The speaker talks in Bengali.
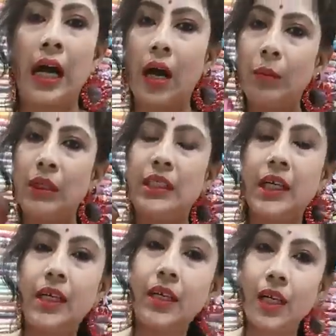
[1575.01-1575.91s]
আমি যে
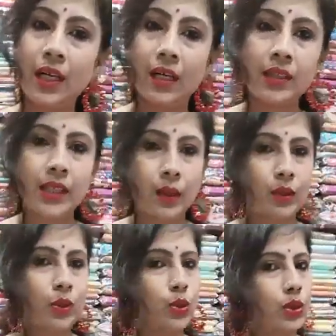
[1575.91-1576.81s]

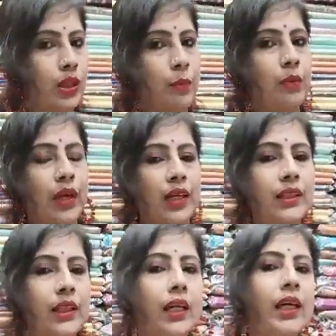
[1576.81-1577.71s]
সালোয়ার স্যুটটা পরে
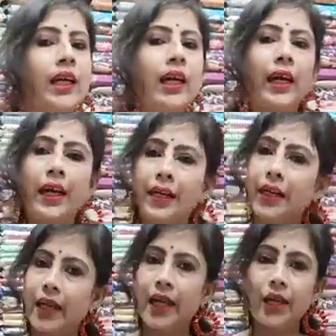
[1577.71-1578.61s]
আছি এই ঠিক
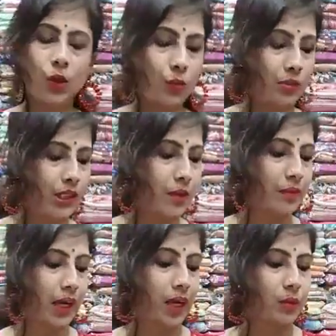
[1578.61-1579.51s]
এই রকম সেম
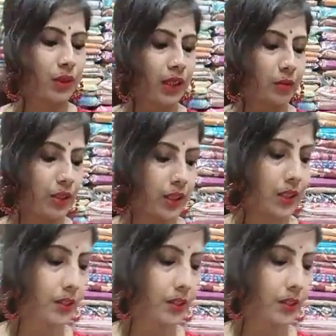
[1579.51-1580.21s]
দেখাবো দেখি মনীষা